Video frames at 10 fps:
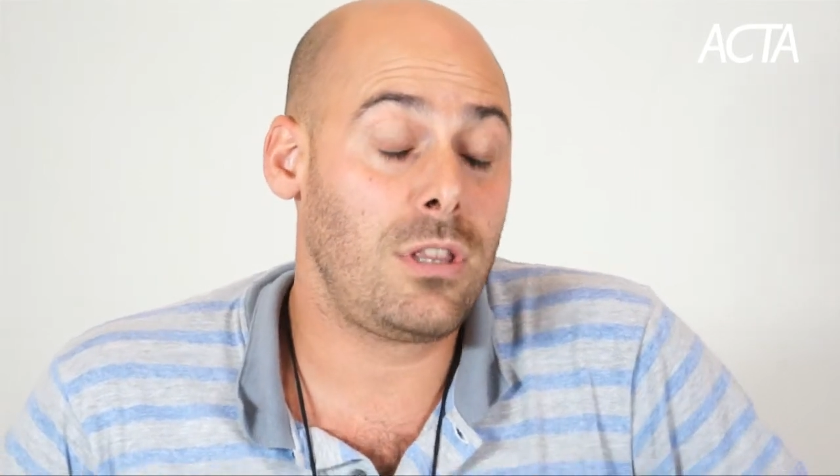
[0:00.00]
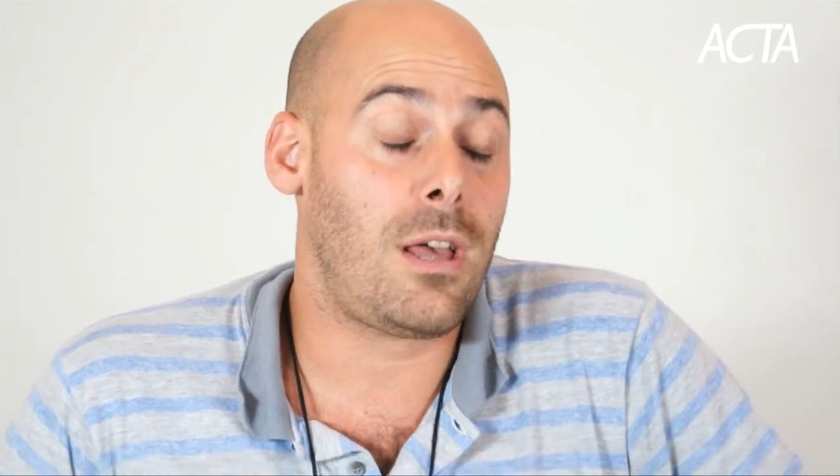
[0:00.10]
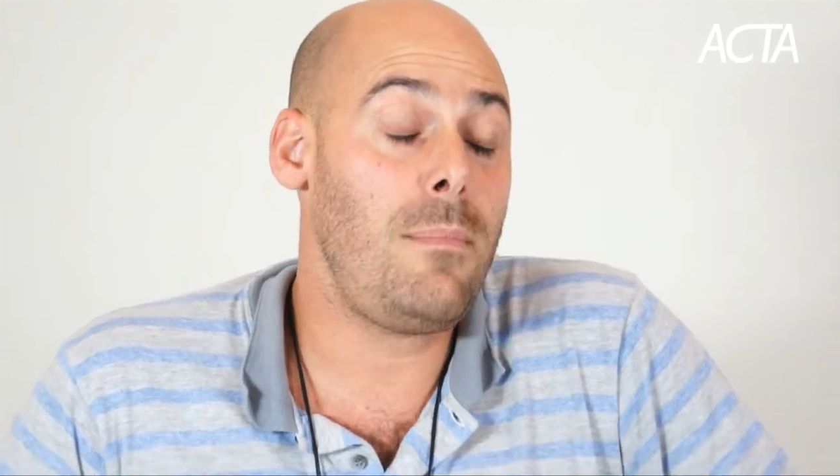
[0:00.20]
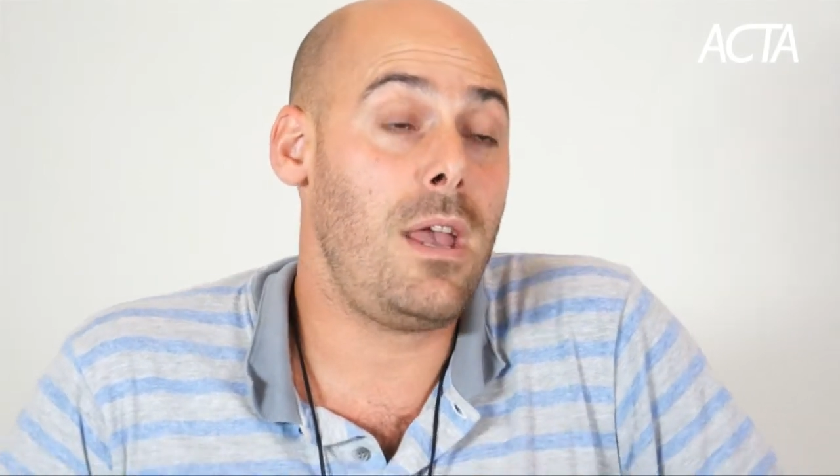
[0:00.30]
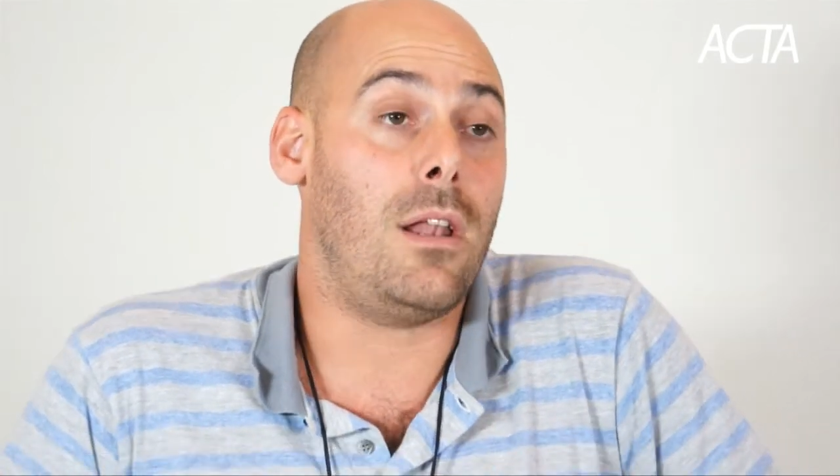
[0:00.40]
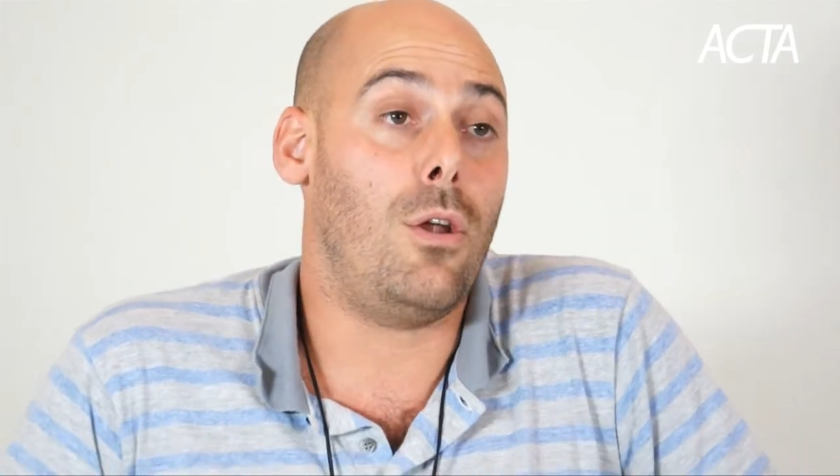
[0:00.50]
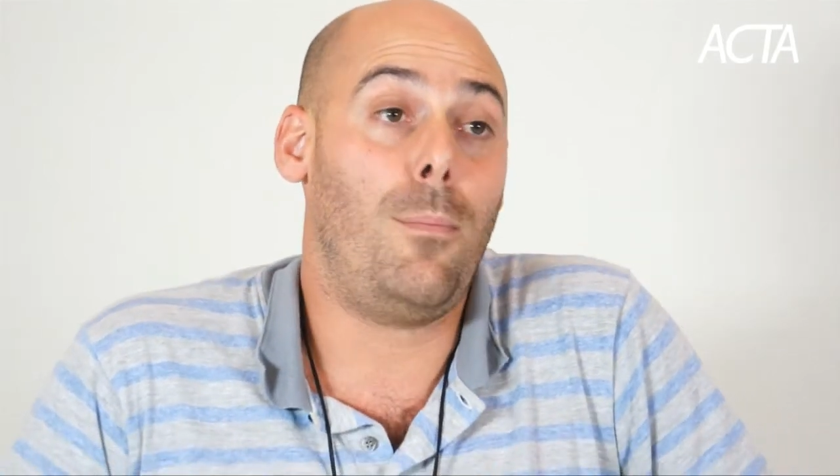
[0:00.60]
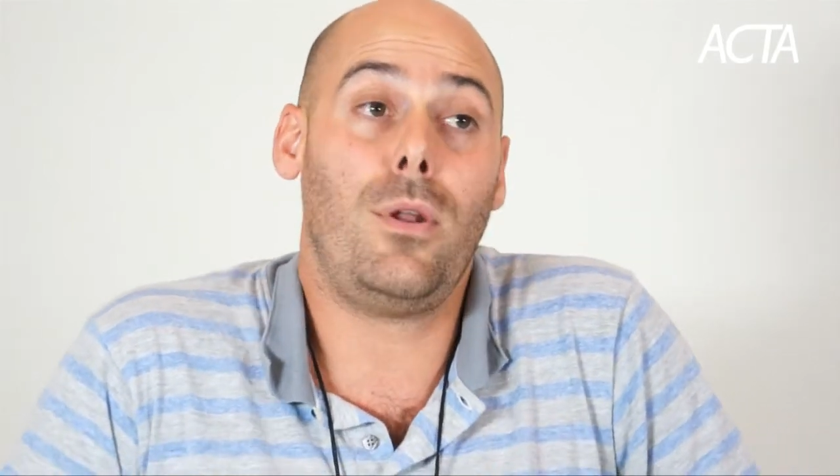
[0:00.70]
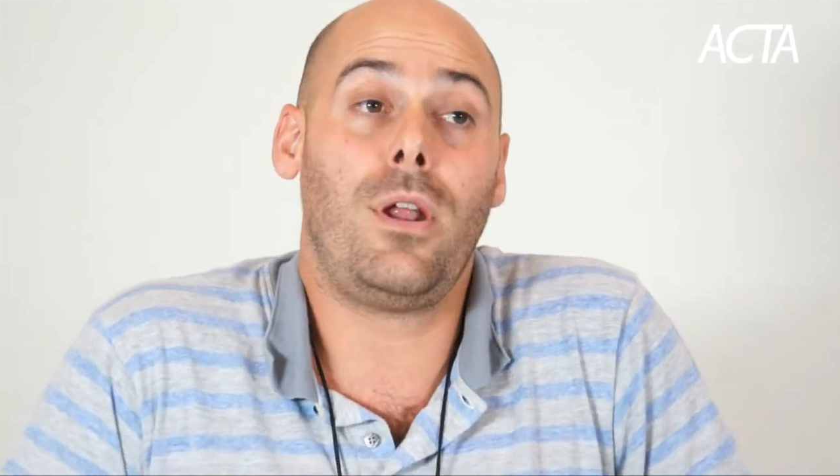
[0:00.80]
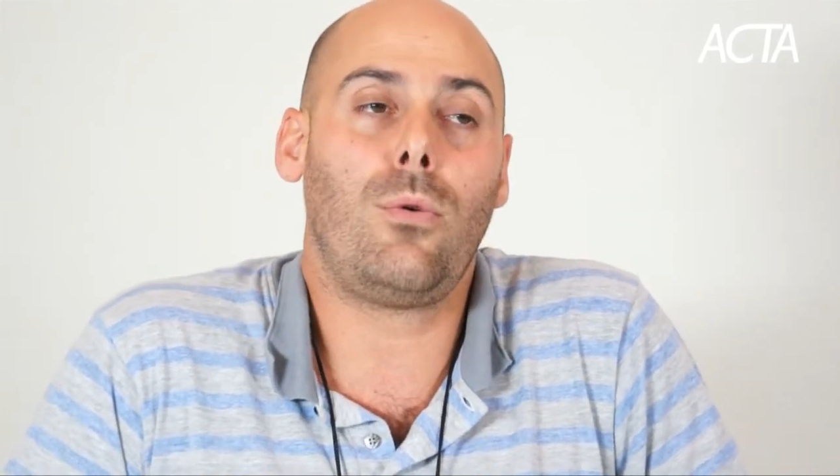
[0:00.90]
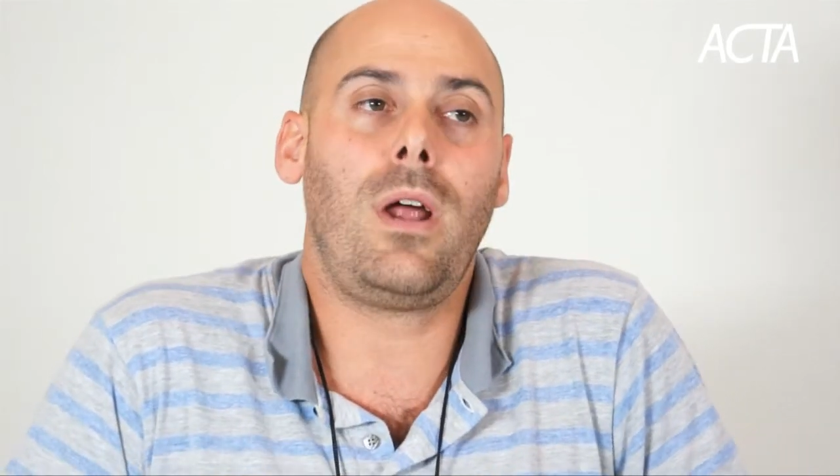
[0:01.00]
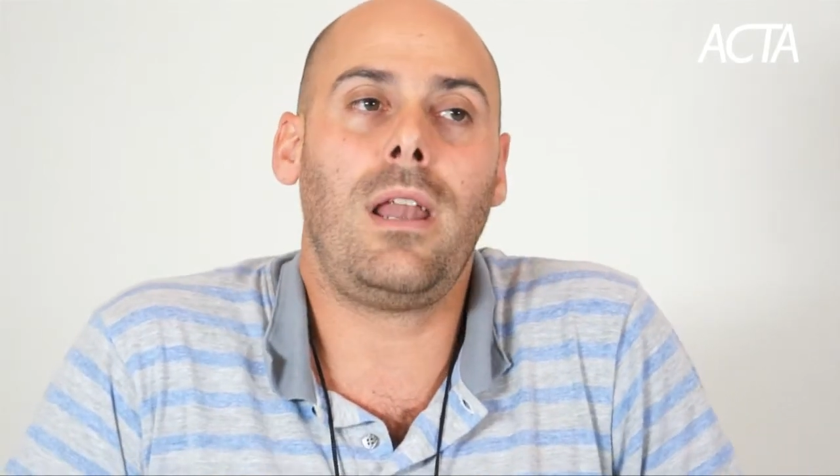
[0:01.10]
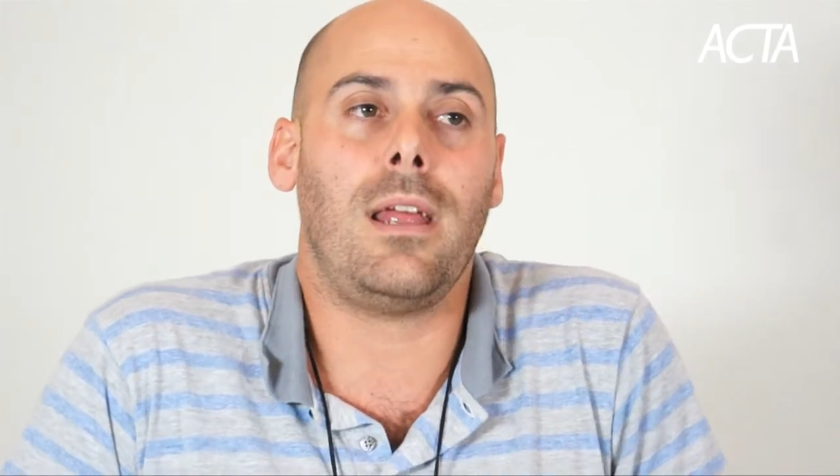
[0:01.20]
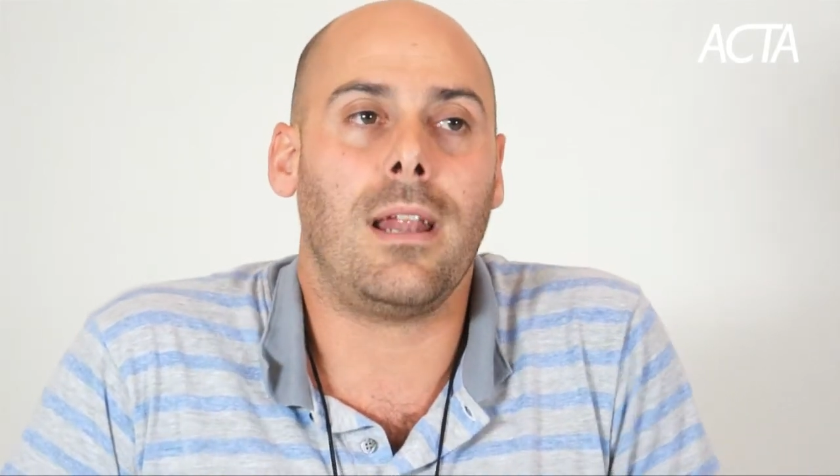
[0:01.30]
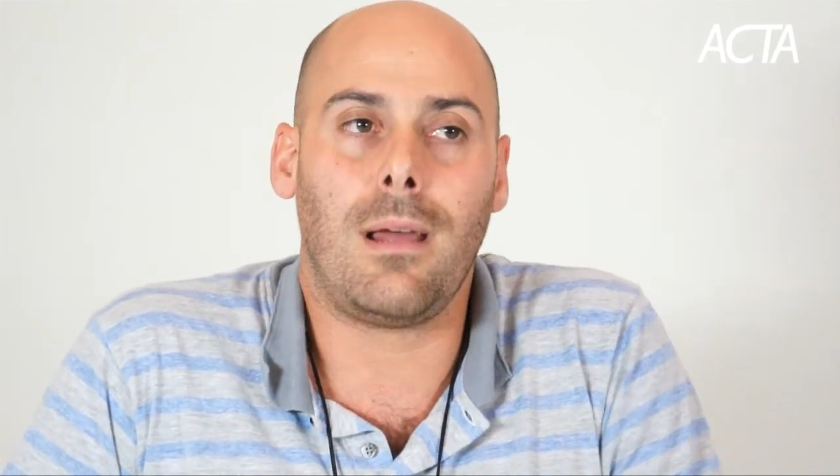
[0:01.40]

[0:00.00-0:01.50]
también, los peones rurales,